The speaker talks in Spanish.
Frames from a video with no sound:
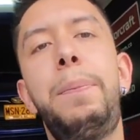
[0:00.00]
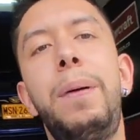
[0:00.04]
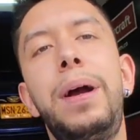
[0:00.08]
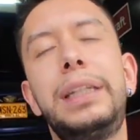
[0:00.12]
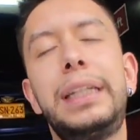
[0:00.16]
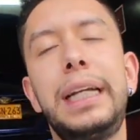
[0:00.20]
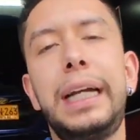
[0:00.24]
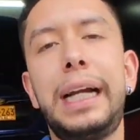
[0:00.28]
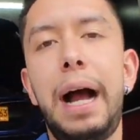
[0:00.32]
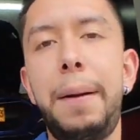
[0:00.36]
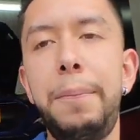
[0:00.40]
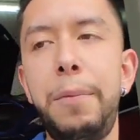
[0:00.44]

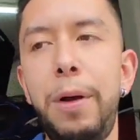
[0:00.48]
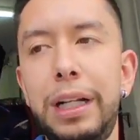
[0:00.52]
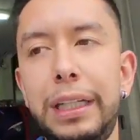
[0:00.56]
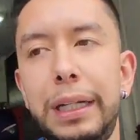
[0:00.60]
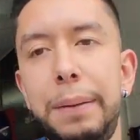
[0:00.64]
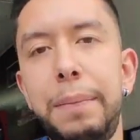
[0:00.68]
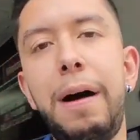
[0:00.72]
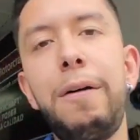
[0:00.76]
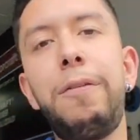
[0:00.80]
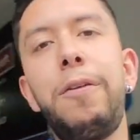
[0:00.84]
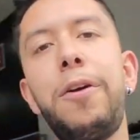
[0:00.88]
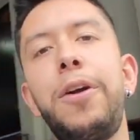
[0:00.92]
pues se cambió el
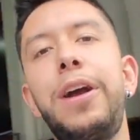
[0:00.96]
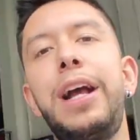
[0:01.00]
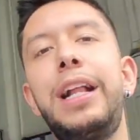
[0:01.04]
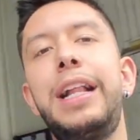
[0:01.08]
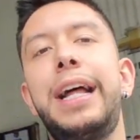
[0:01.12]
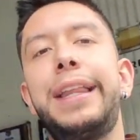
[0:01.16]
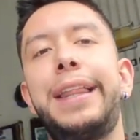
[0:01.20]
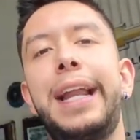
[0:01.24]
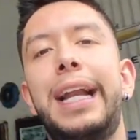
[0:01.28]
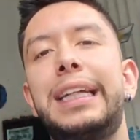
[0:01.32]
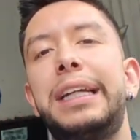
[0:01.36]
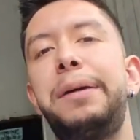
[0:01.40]
semáforo y el
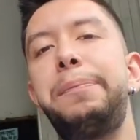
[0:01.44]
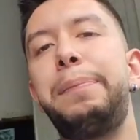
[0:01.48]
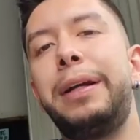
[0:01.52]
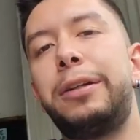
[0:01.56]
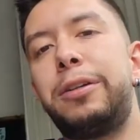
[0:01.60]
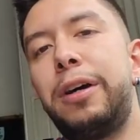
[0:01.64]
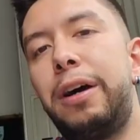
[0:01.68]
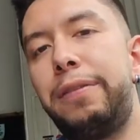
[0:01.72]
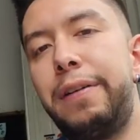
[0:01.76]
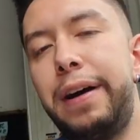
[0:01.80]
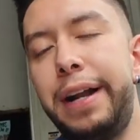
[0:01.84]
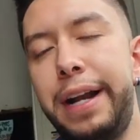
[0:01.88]
de atrás
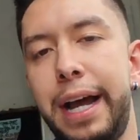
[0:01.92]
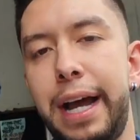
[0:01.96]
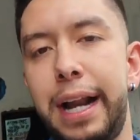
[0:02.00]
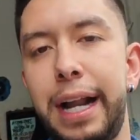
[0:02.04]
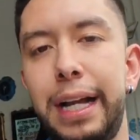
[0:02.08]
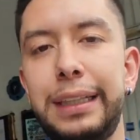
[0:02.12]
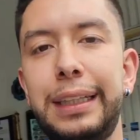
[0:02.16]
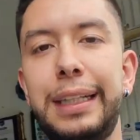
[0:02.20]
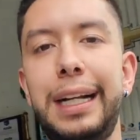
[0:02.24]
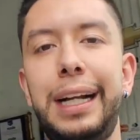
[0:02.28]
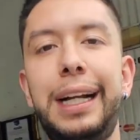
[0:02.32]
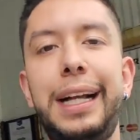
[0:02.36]
empezó a afanar
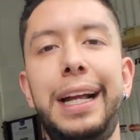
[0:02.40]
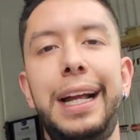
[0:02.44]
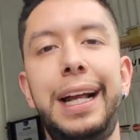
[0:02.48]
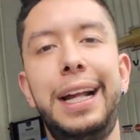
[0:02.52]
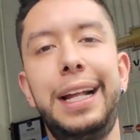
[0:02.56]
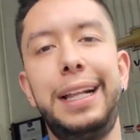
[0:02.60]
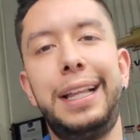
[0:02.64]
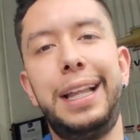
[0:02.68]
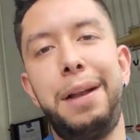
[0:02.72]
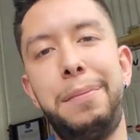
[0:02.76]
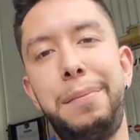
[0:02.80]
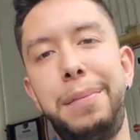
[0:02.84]
hasta
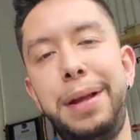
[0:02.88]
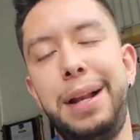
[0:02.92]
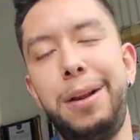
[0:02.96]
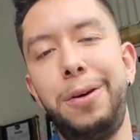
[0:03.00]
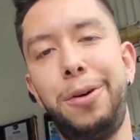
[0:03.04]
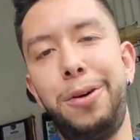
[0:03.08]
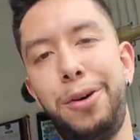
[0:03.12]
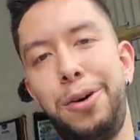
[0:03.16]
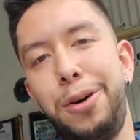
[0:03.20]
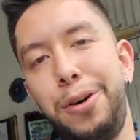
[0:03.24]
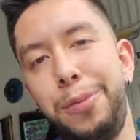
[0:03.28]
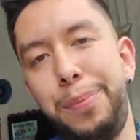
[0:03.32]
que
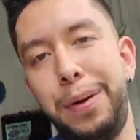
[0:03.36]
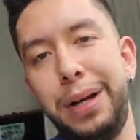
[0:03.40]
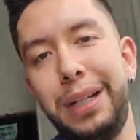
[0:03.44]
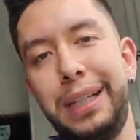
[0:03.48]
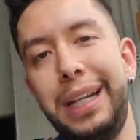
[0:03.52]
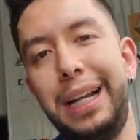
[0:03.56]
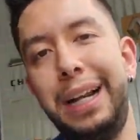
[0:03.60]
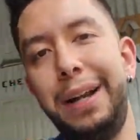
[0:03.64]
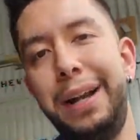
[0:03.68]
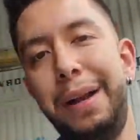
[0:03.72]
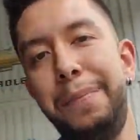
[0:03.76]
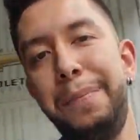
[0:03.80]
terminó pues
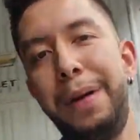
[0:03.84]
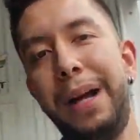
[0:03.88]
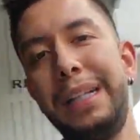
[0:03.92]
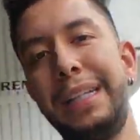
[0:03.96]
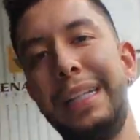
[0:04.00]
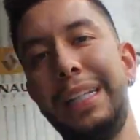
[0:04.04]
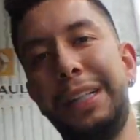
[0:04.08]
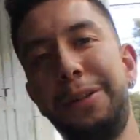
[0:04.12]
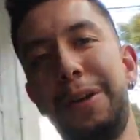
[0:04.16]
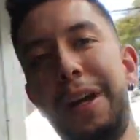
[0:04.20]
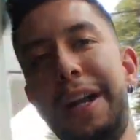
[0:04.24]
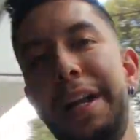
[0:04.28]
el,
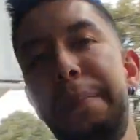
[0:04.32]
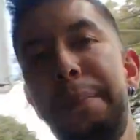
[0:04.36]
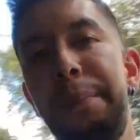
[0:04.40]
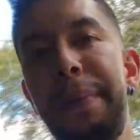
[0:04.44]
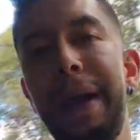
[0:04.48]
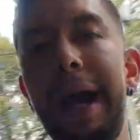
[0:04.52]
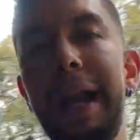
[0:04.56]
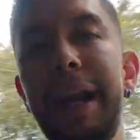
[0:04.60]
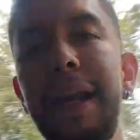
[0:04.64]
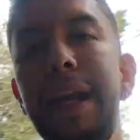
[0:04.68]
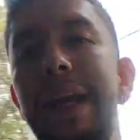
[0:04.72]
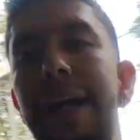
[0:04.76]
mancito de
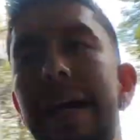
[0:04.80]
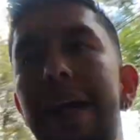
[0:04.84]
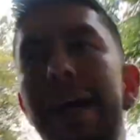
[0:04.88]
limpiar.